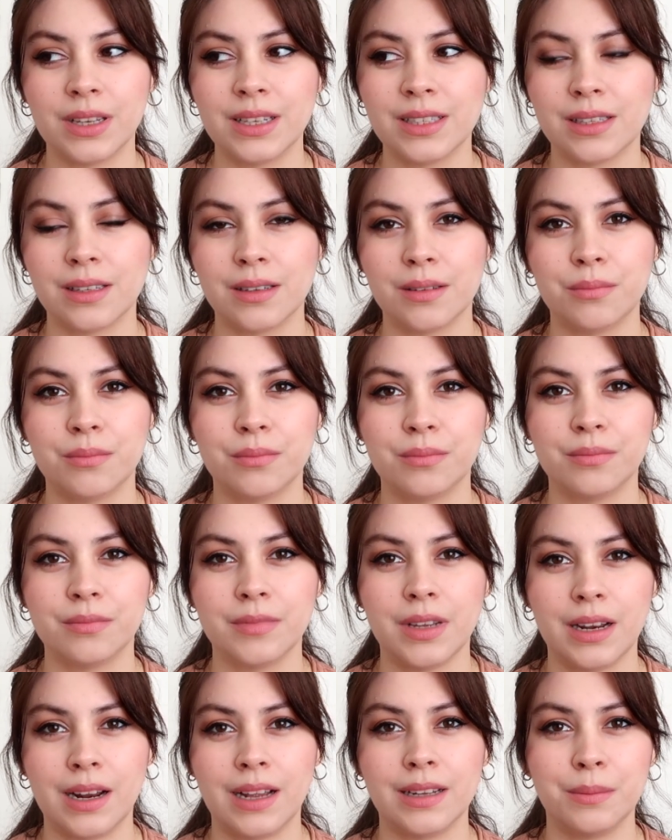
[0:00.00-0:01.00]
Neyse
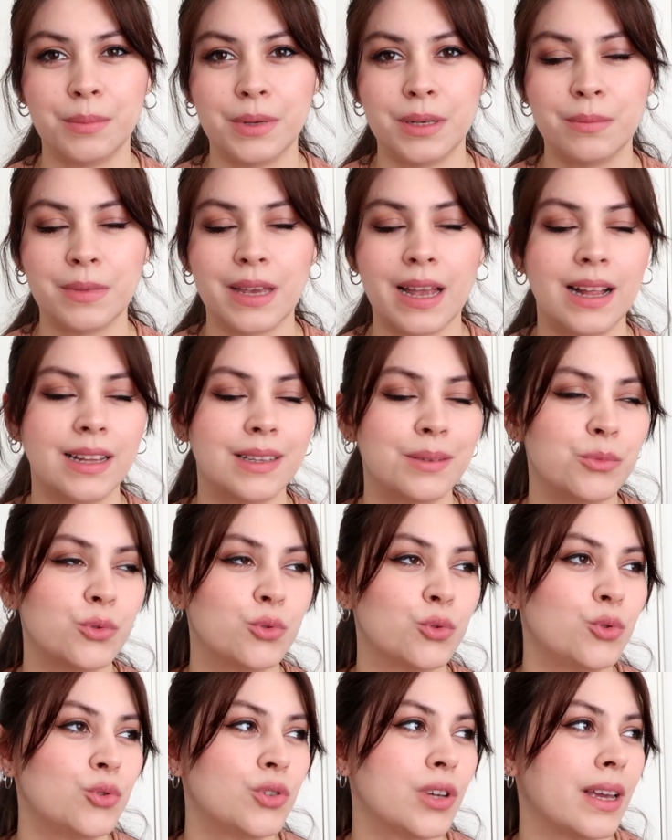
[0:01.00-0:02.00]
herhalde benim
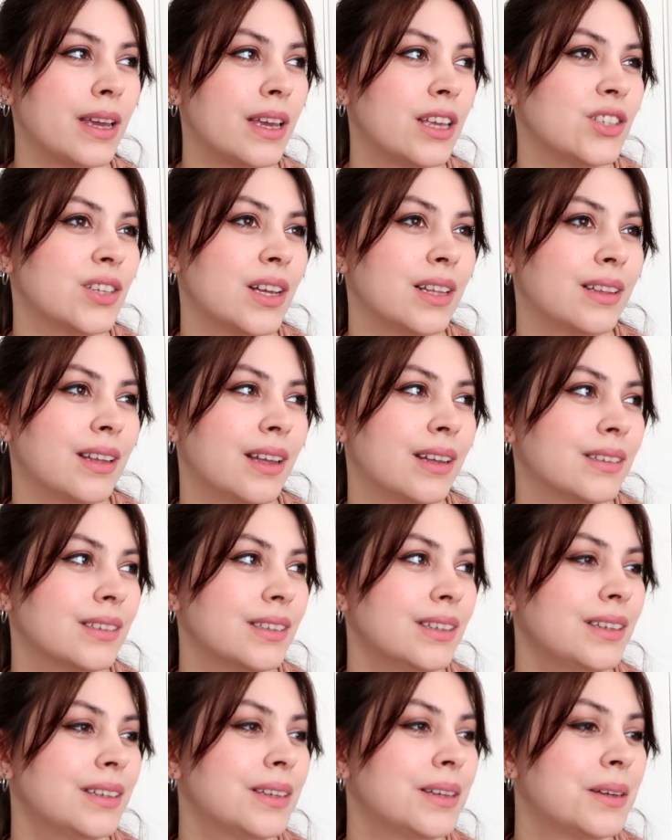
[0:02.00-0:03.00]
geldiğimi duyunca
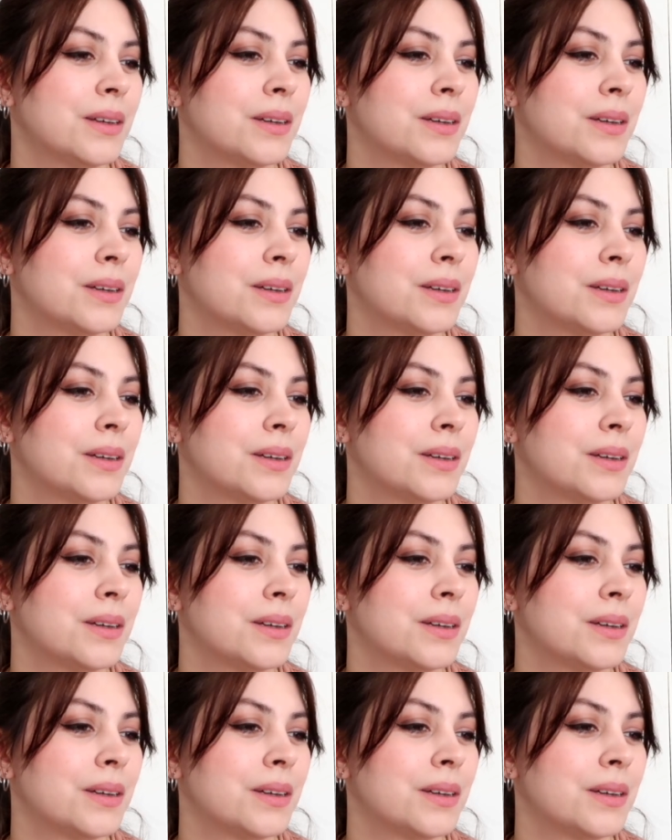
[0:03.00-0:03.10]
heyecanlandı.